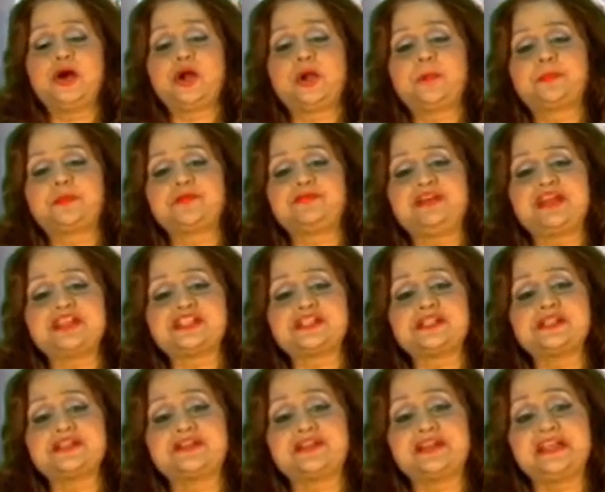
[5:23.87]
और
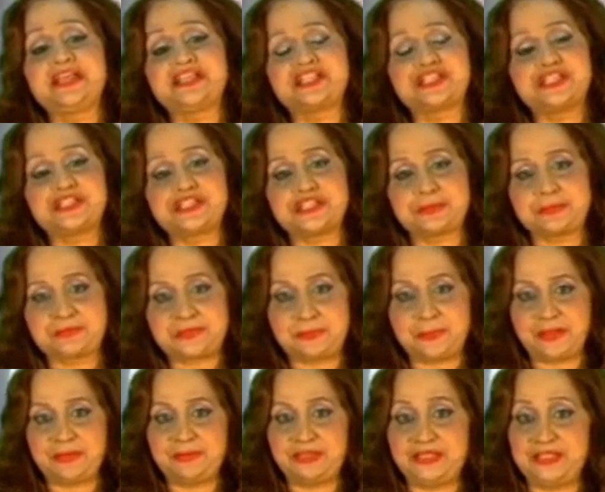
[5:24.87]
प्रोफेशनल रिलेशनशिप्स
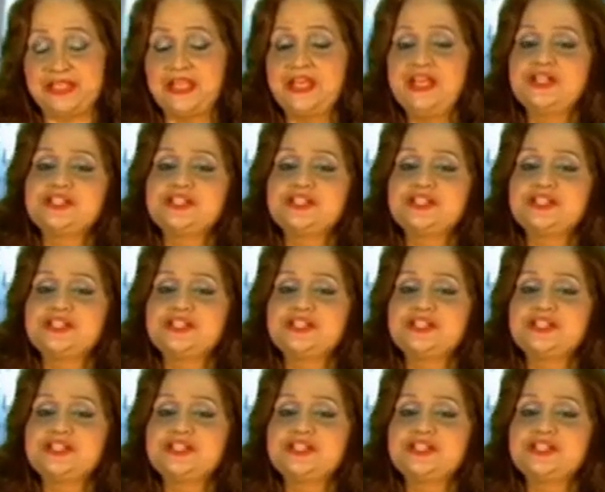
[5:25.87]
में भी